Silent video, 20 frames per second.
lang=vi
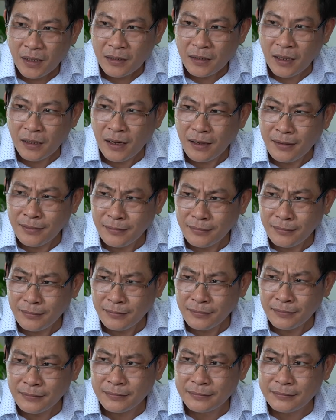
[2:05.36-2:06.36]
nó
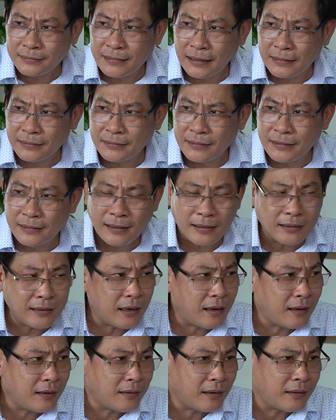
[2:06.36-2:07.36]
đứng cạnh cửa
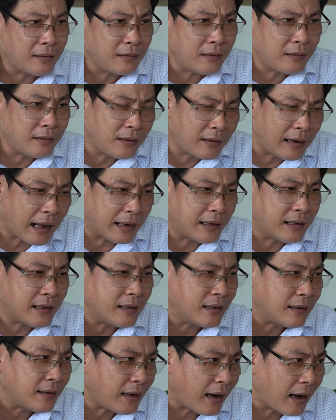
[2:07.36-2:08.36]
nó nó nó, nó đẩy
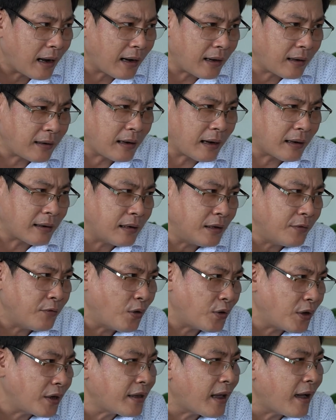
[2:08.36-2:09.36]
cửa ra đẩy cửa
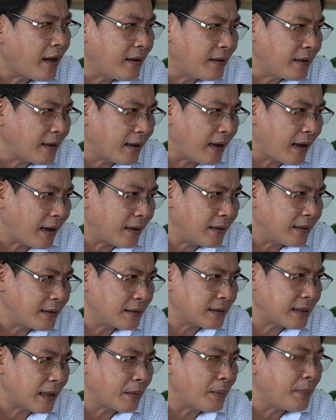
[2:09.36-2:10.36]
vô nó chơi chẳng hạn
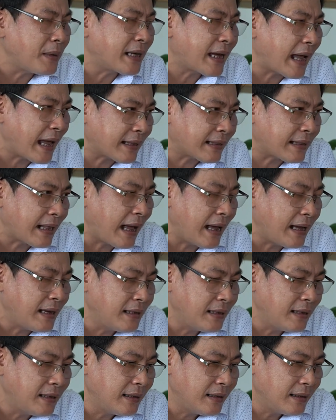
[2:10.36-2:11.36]
sao nó bị kẹt tay
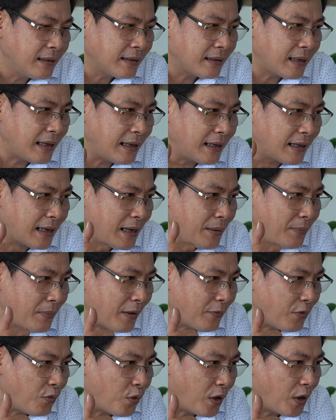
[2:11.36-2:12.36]
thì khi
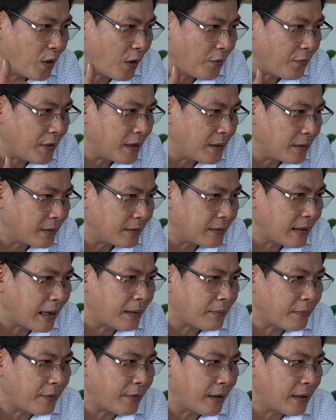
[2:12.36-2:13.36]
mà phụ huynh họ vì
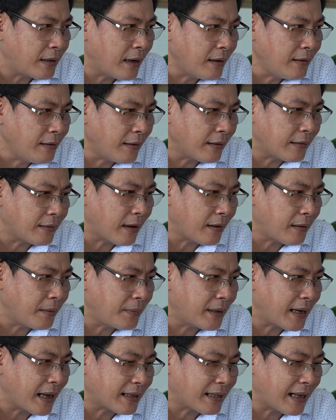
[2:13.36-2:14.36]
răng mà phải đứng này cho nó
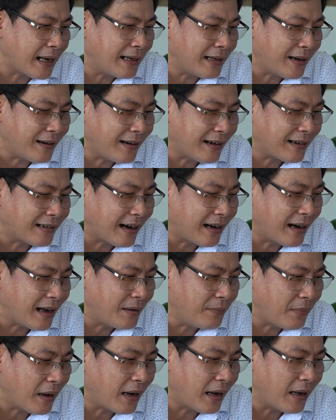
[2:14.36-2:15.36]
bị kẹt tay nó là trả
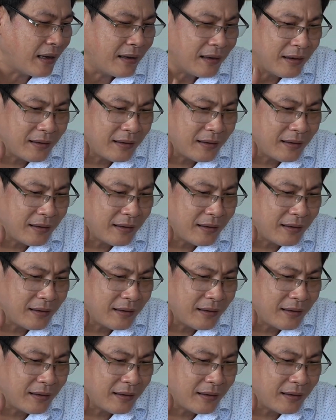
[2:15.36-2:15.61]
lời mẹ là